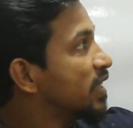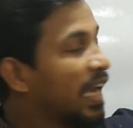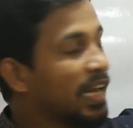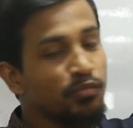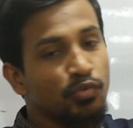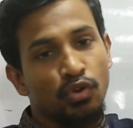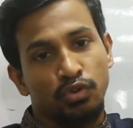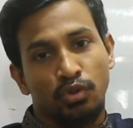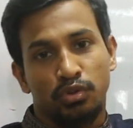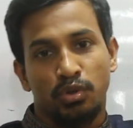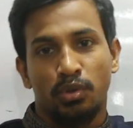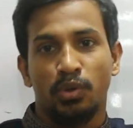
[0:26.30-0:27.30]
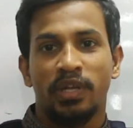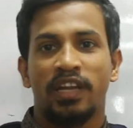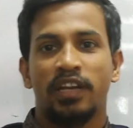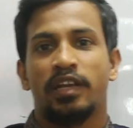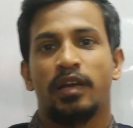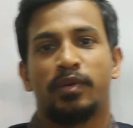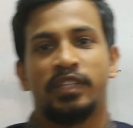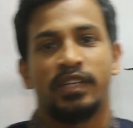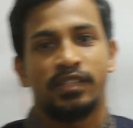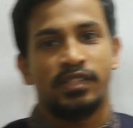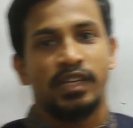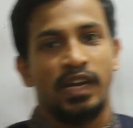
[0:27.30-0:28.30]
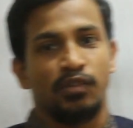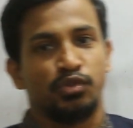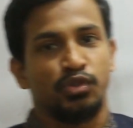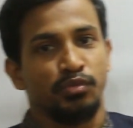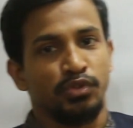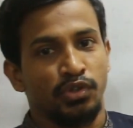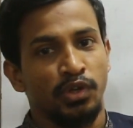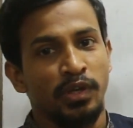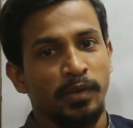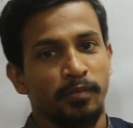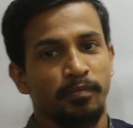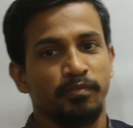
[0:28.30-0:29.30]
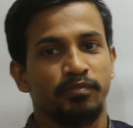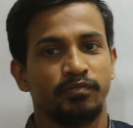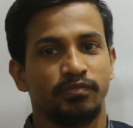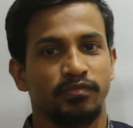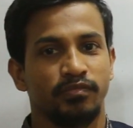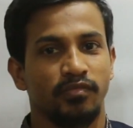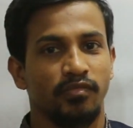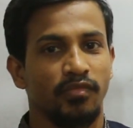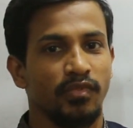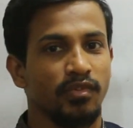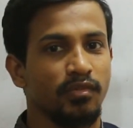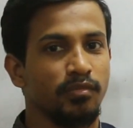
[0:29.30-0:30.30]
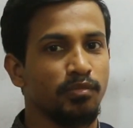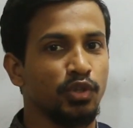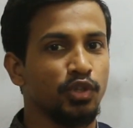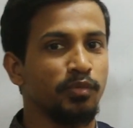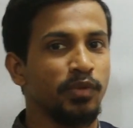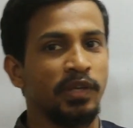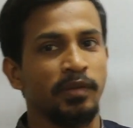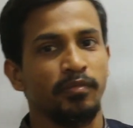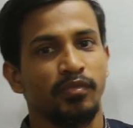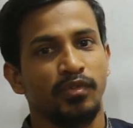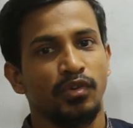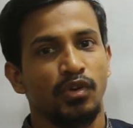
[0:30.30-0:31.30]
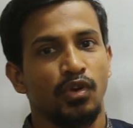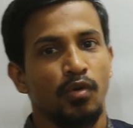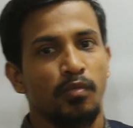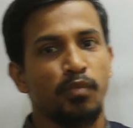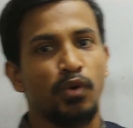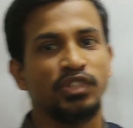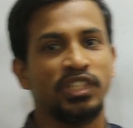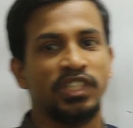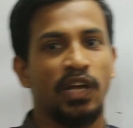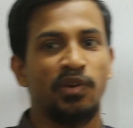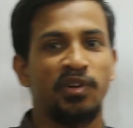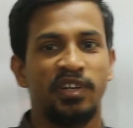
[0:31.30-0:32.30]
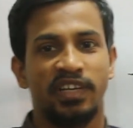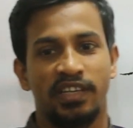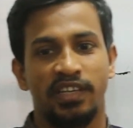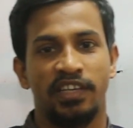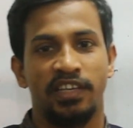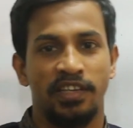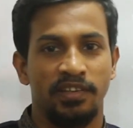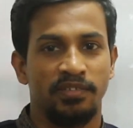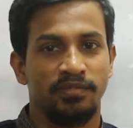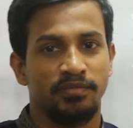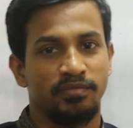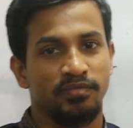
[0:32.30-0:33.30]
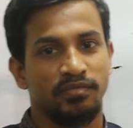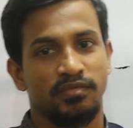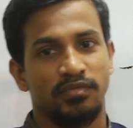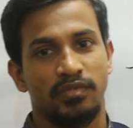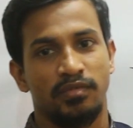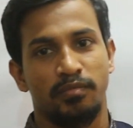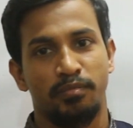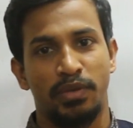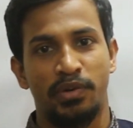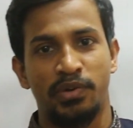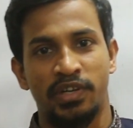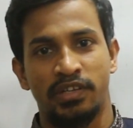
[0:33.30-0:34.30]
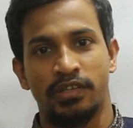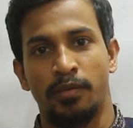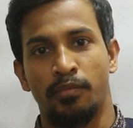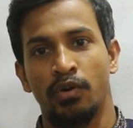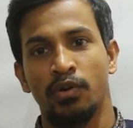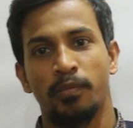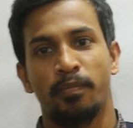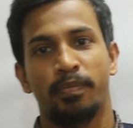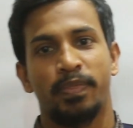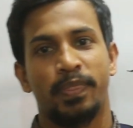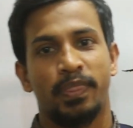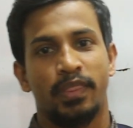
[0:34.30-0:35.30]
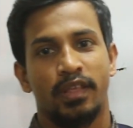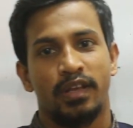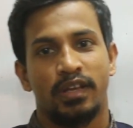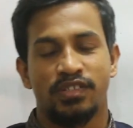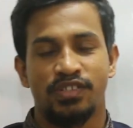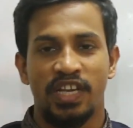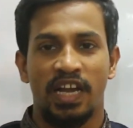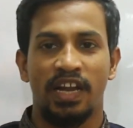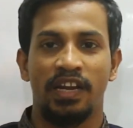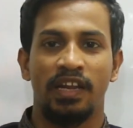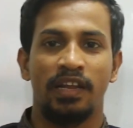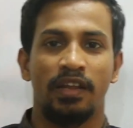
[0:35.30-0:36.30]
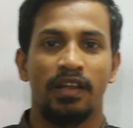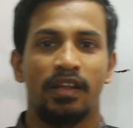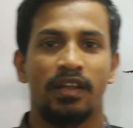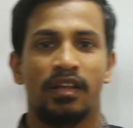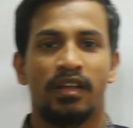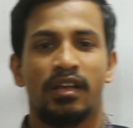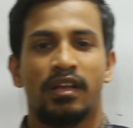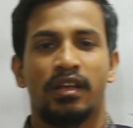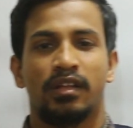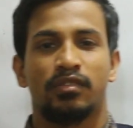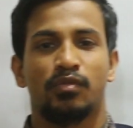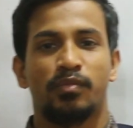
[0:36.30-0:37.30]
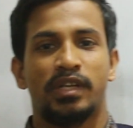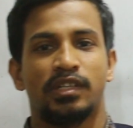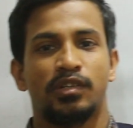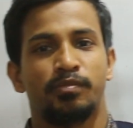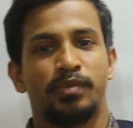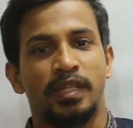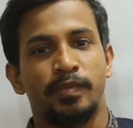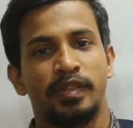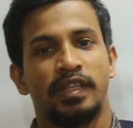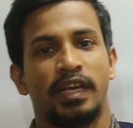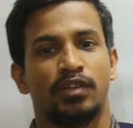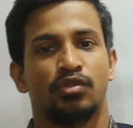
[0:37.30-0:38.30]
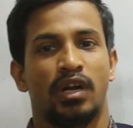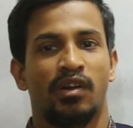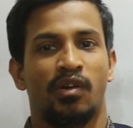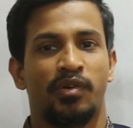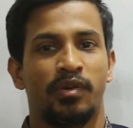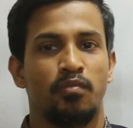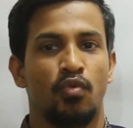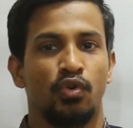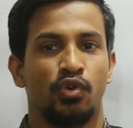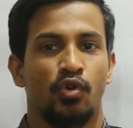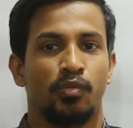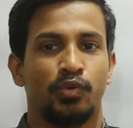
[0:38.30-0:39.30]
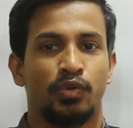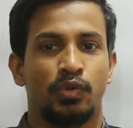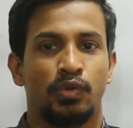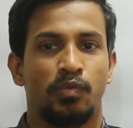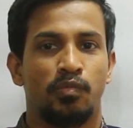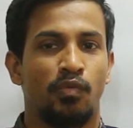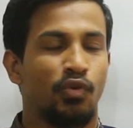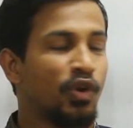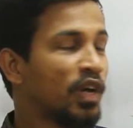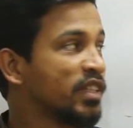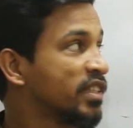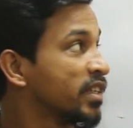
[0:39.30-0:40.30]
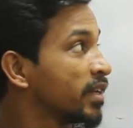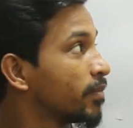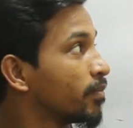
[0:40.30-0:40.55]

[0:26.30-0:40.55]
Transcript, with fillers: জ্ঞানমূলক তথ্যকণিকা নিয়ে আমাদের আজকের আলোচ্য বিষয় প্রথমেই পর্যায় সারণীটা কী পিরিয়ডিক টেবল যেখানে তোমরা জানো পৃথিবীতে একশো আঠারোটি মৌলের অব মৌল আছে